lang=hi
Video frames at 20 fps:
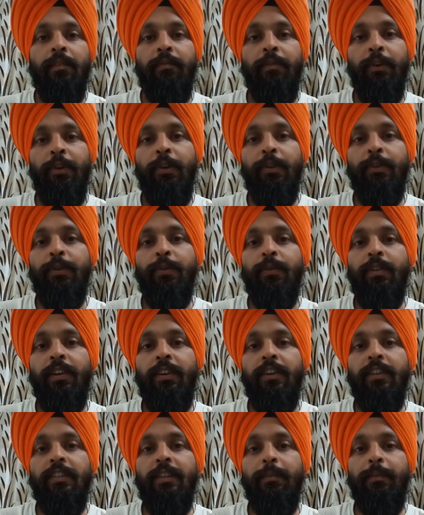वीडियो शुरू
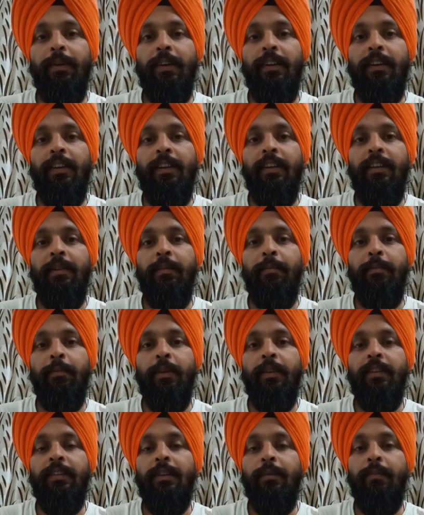करने से पहले
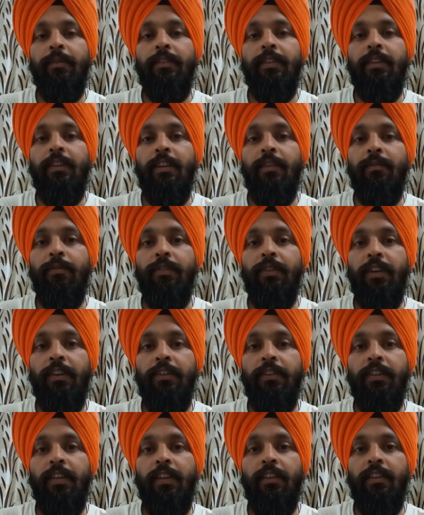मेरी सभी से ये
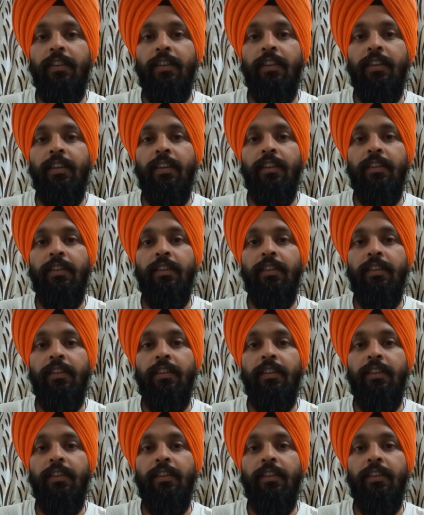गुजारिश है कि